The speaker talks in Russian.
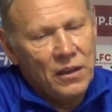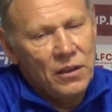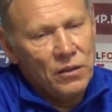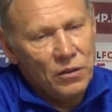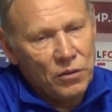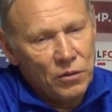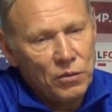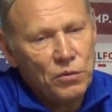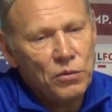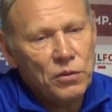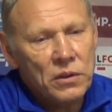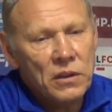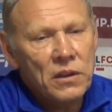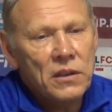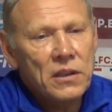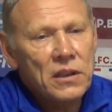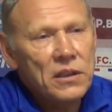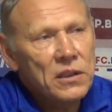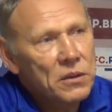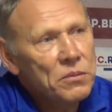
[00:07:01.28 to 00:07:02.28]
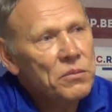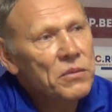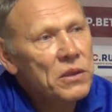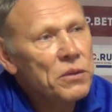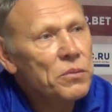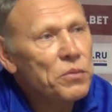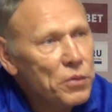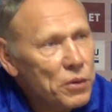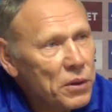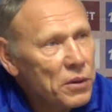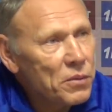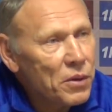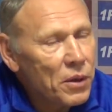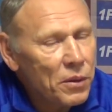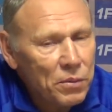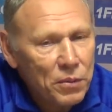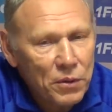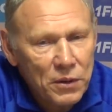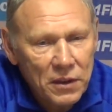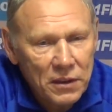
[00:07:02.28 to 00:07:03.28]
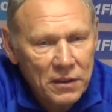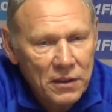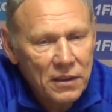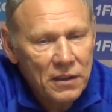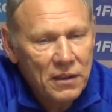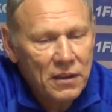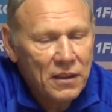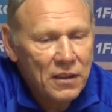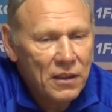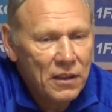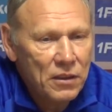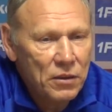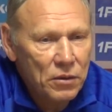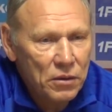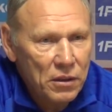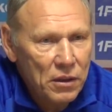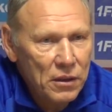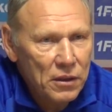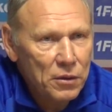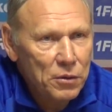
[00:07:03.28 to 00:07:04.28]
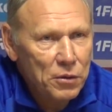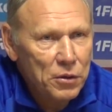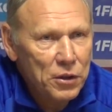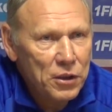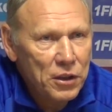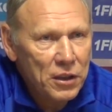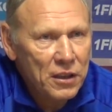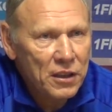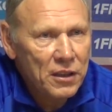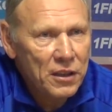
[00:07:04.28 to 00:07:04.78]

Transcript: Ну вот над этим мы и будем работать, наверное, до следующей